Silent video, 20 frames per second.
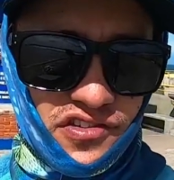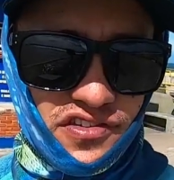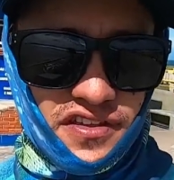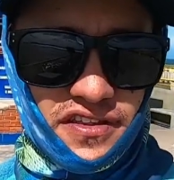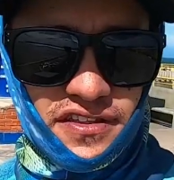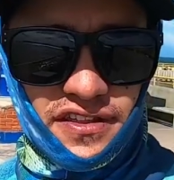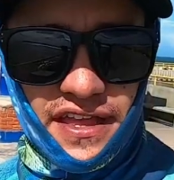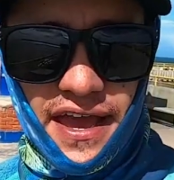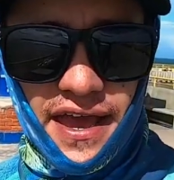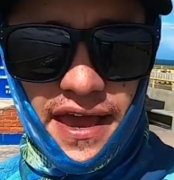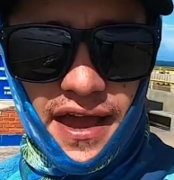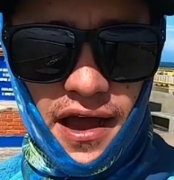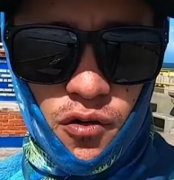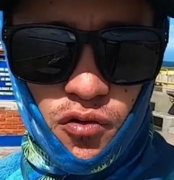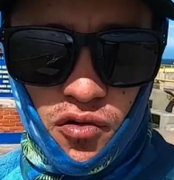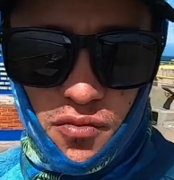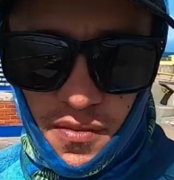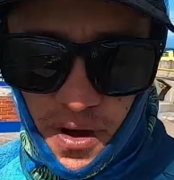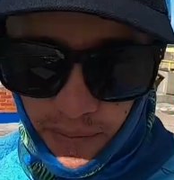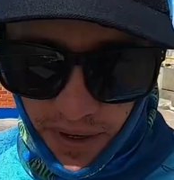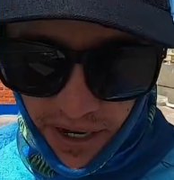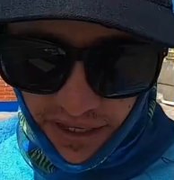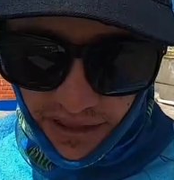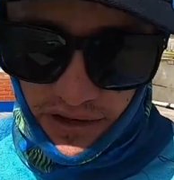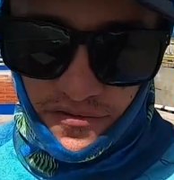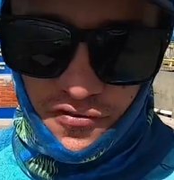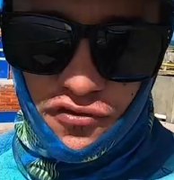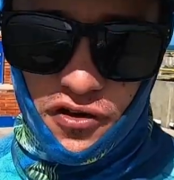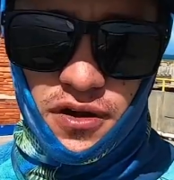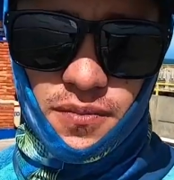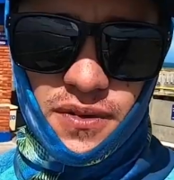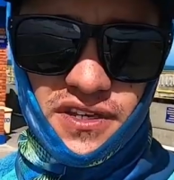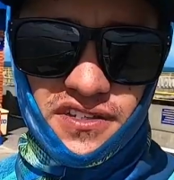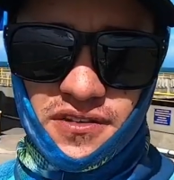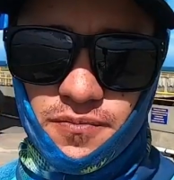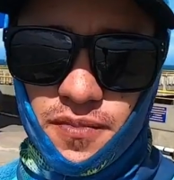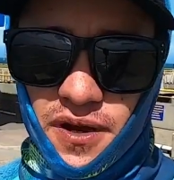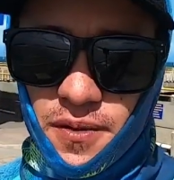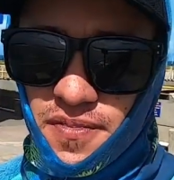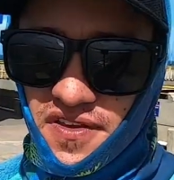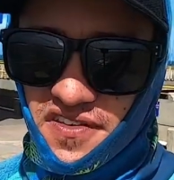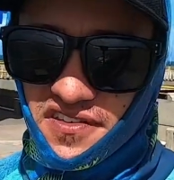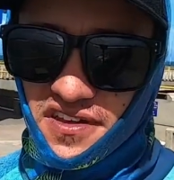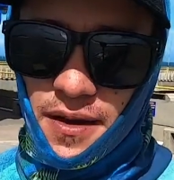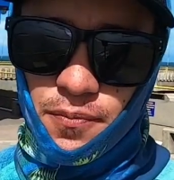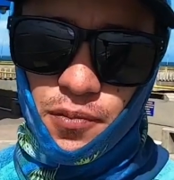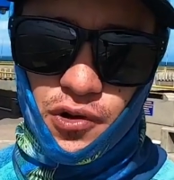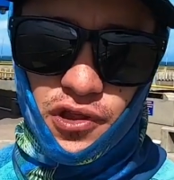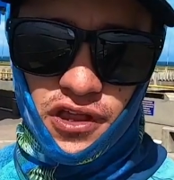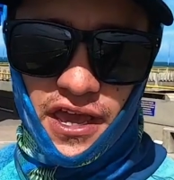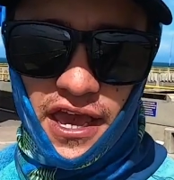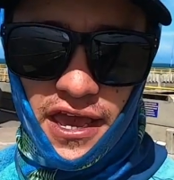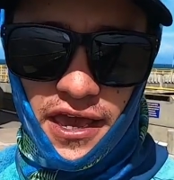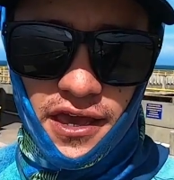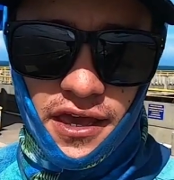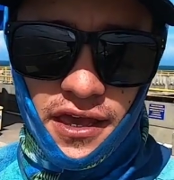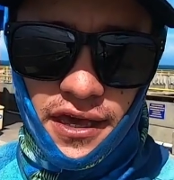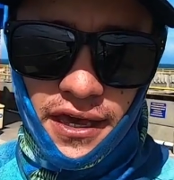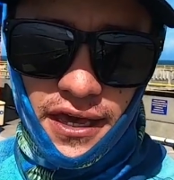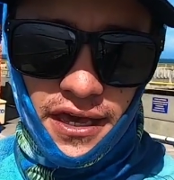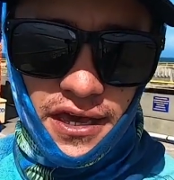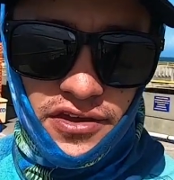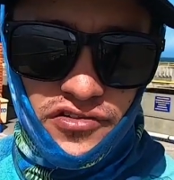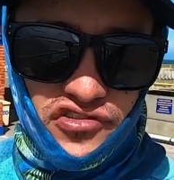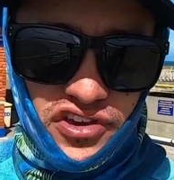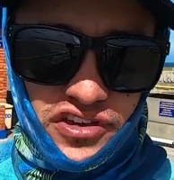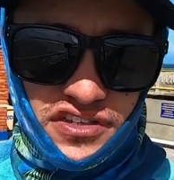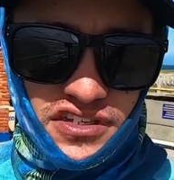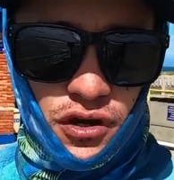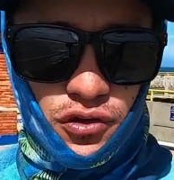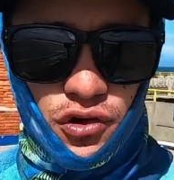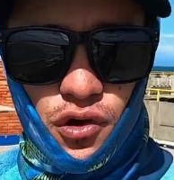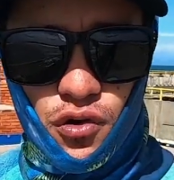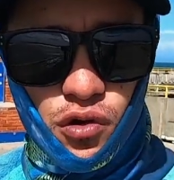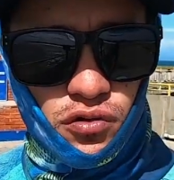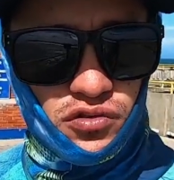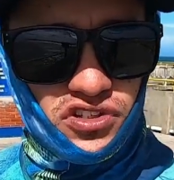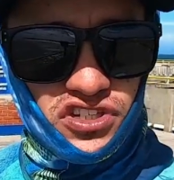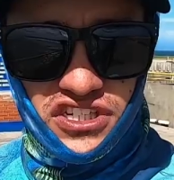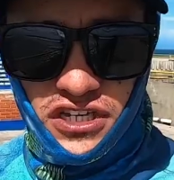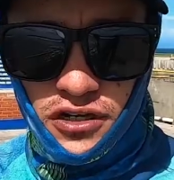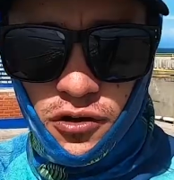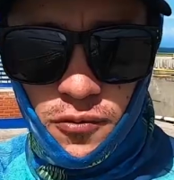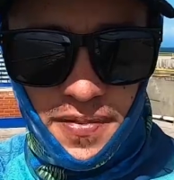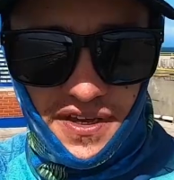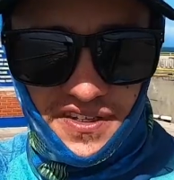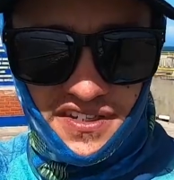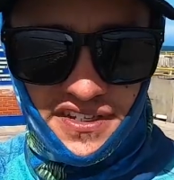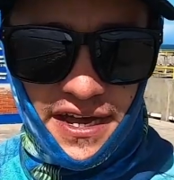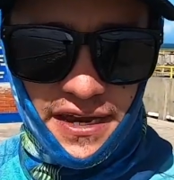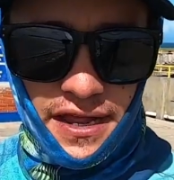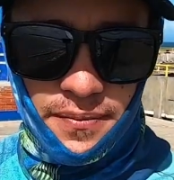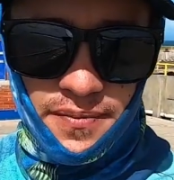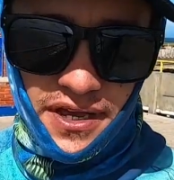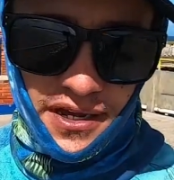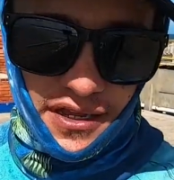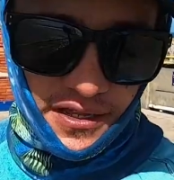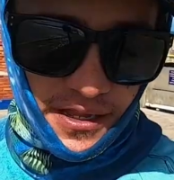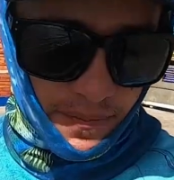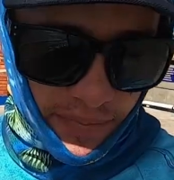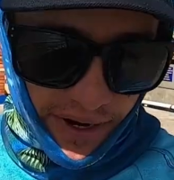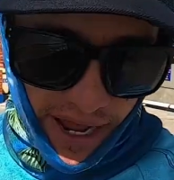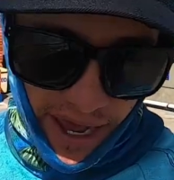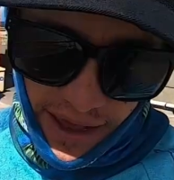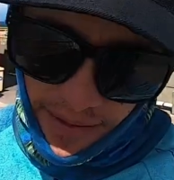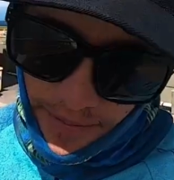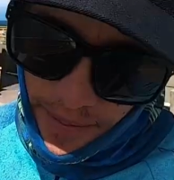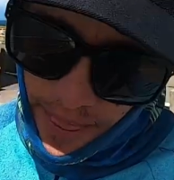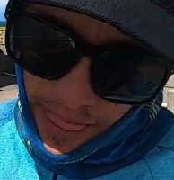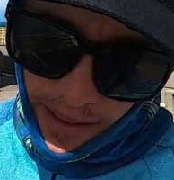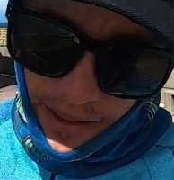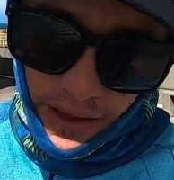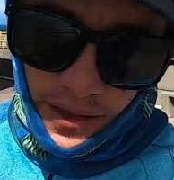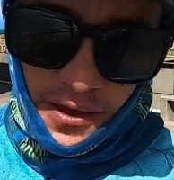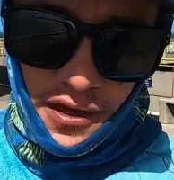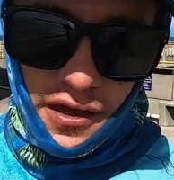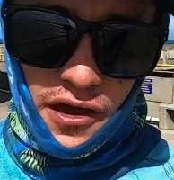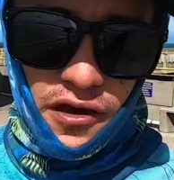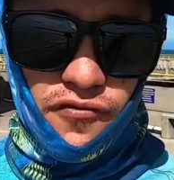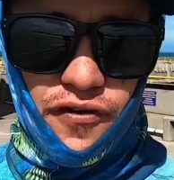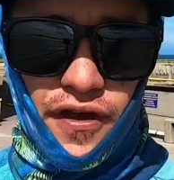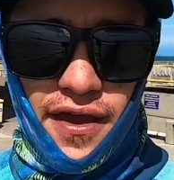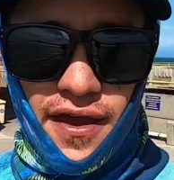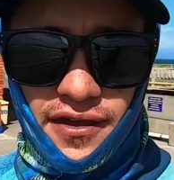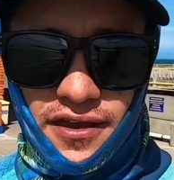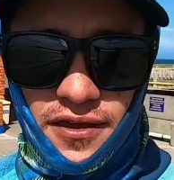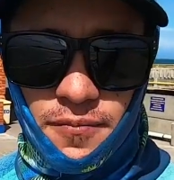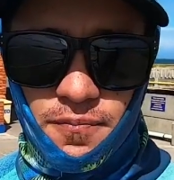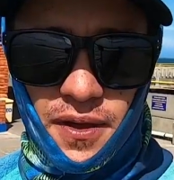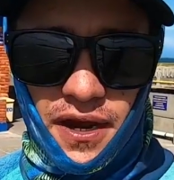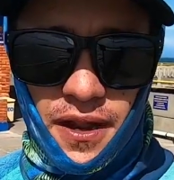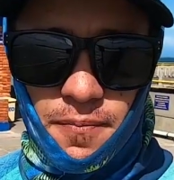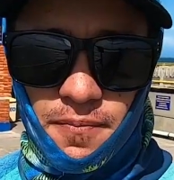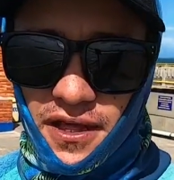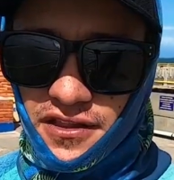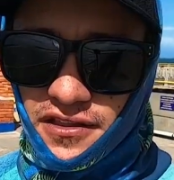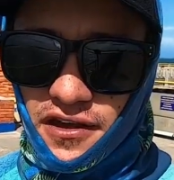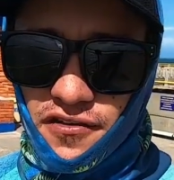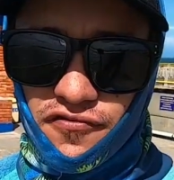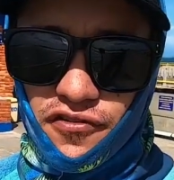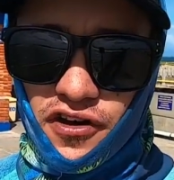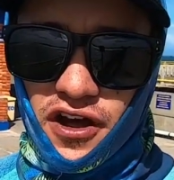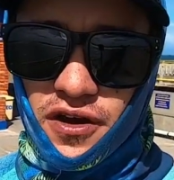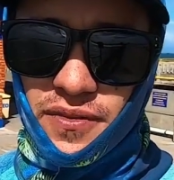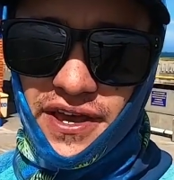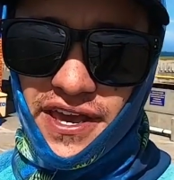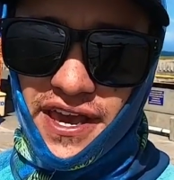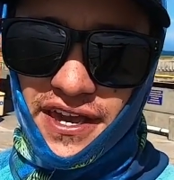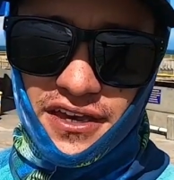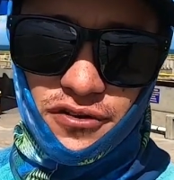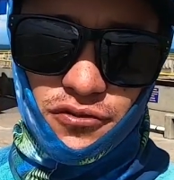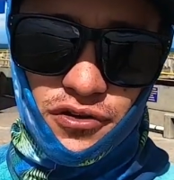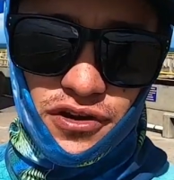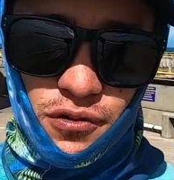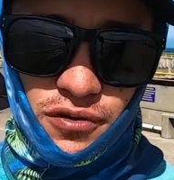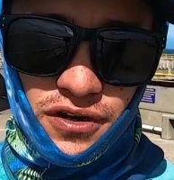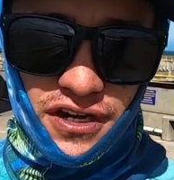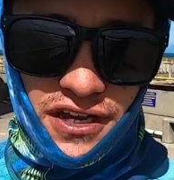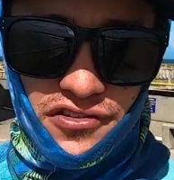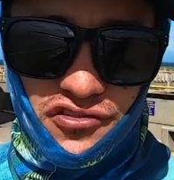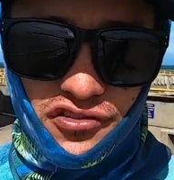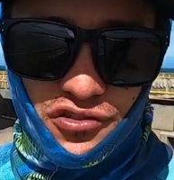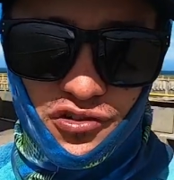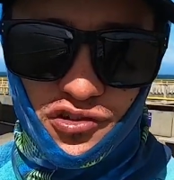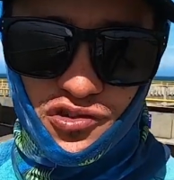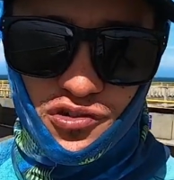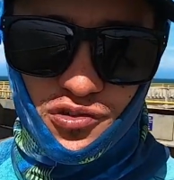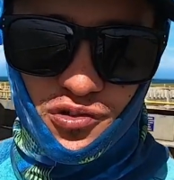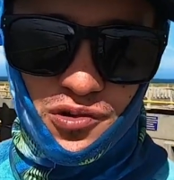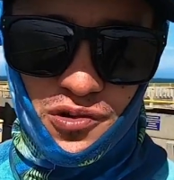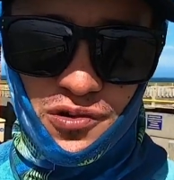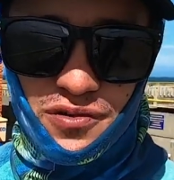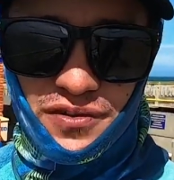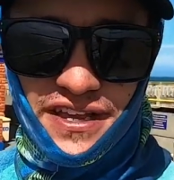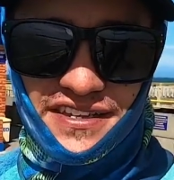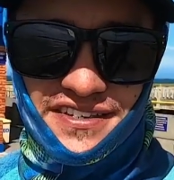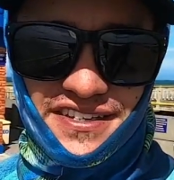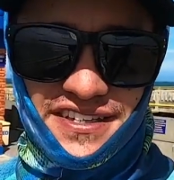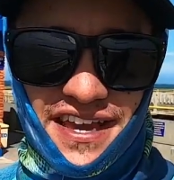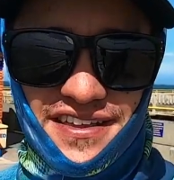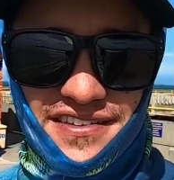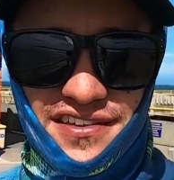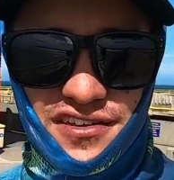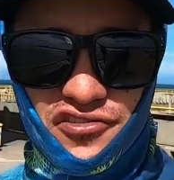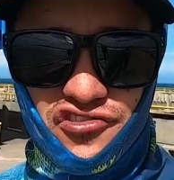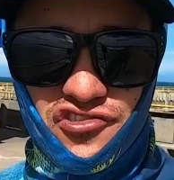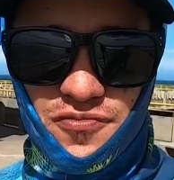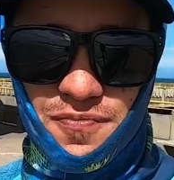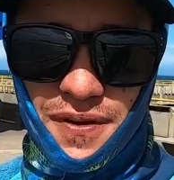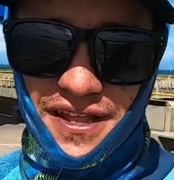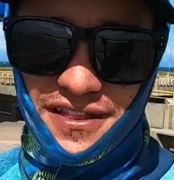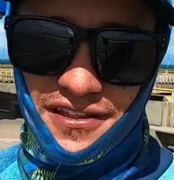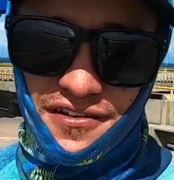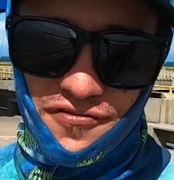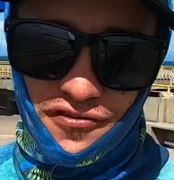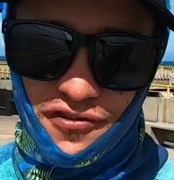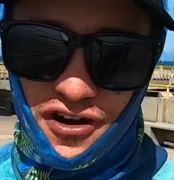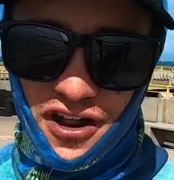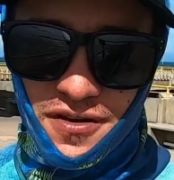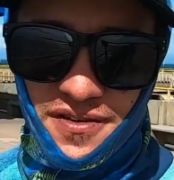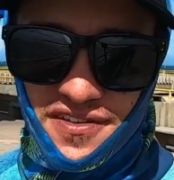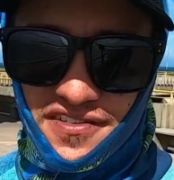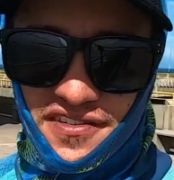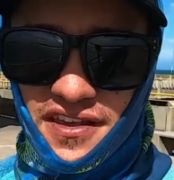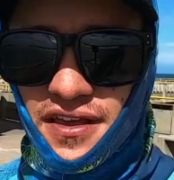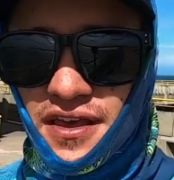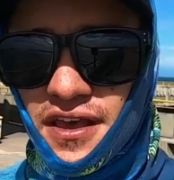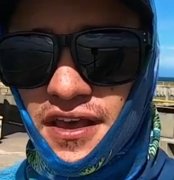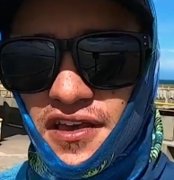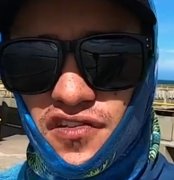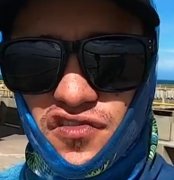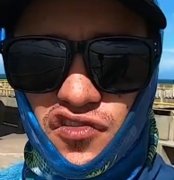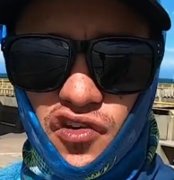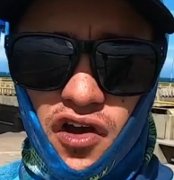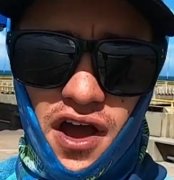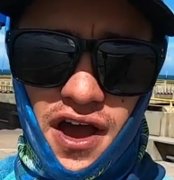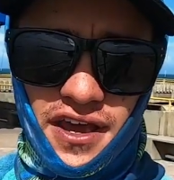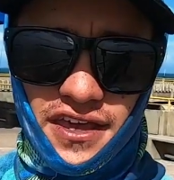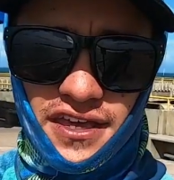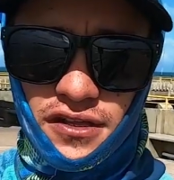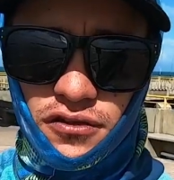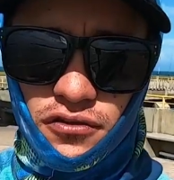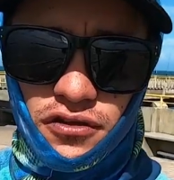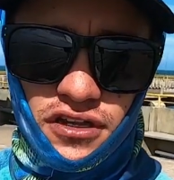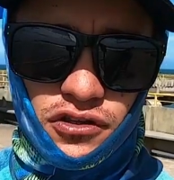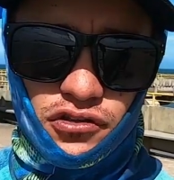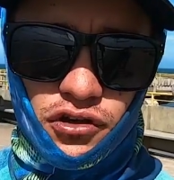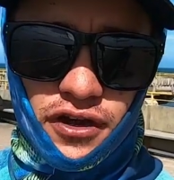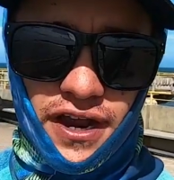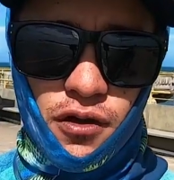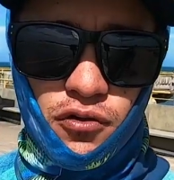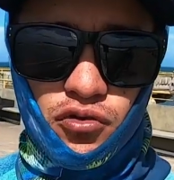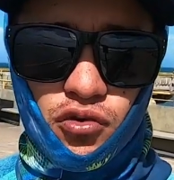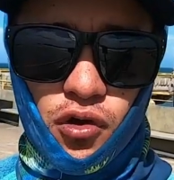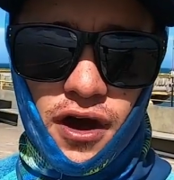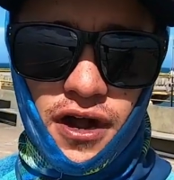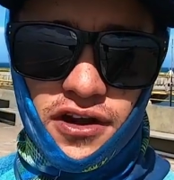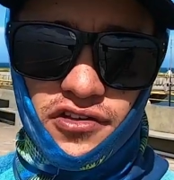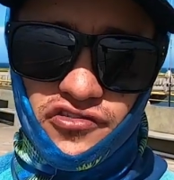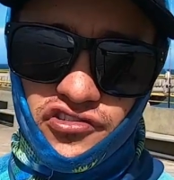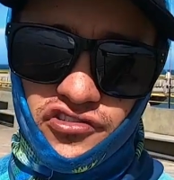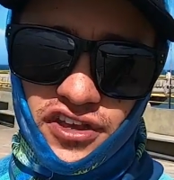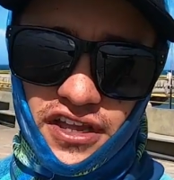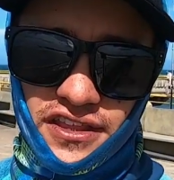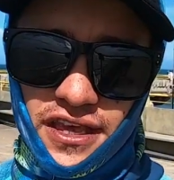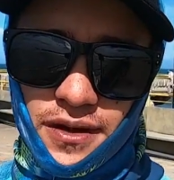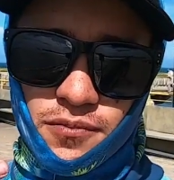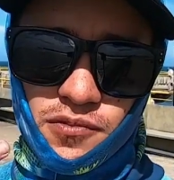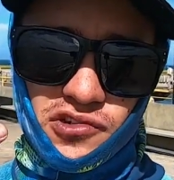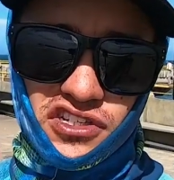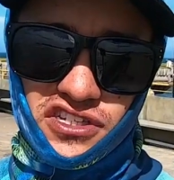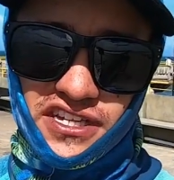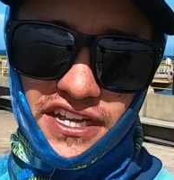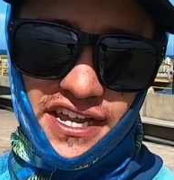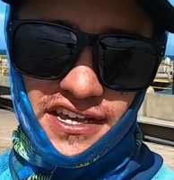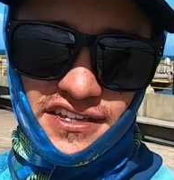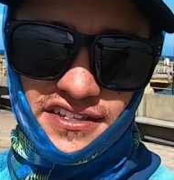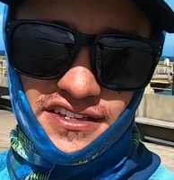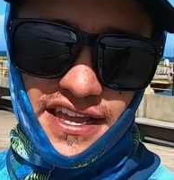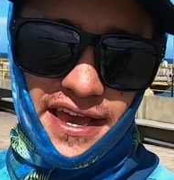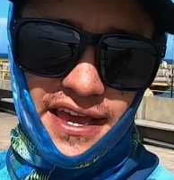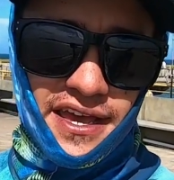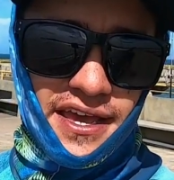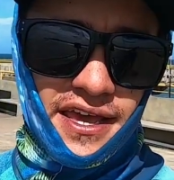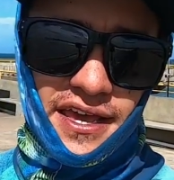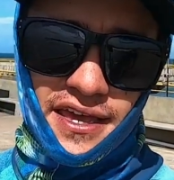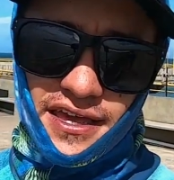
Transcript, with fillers: de se ter alguma plataforma assim para pescar, porque em dias que eu não consigo pescar na beira da praia, eu venho aqui pela plataforma. E aqui no Rio Grande do Sul, nesse quesito de plataformas, só aqui no litoral norte já temos três, né?